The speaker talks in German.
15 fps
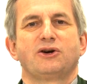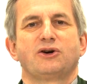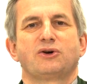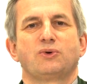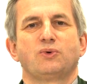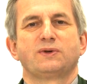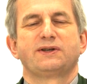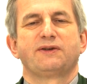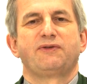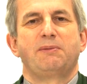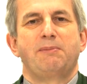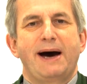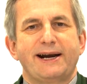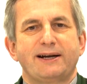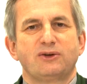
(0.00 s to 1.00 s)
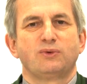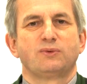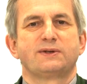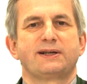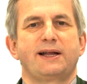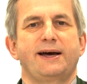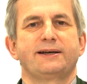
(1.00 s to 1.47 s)
große
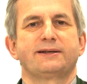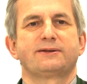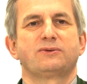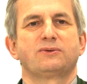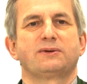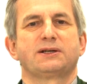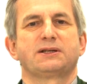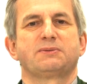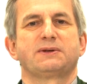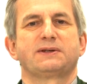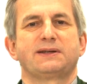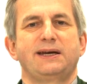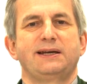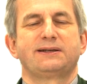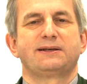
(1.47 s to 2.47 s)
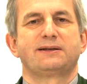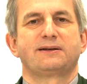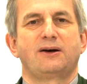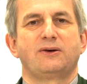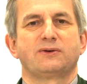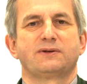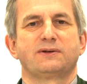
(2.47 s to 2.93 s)
Vermarktungsleistung, dass wir
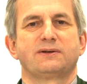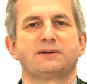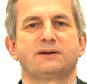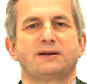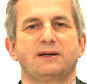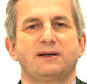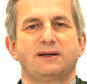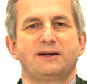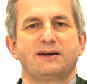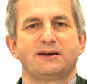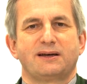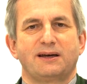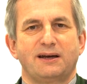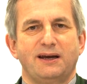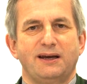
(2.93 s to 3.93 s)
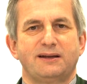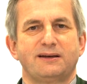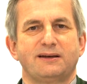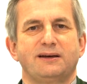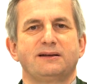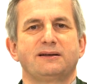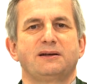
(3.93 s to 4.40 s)
60.000
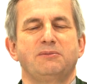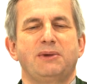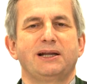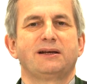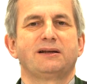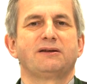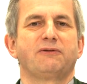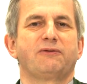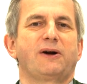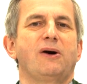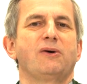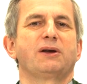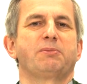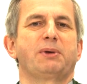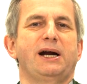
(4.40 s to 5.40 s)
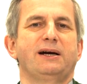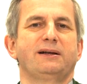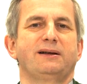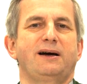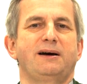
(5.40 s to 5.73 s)
Geräte an den Mann, an die Frau gebracht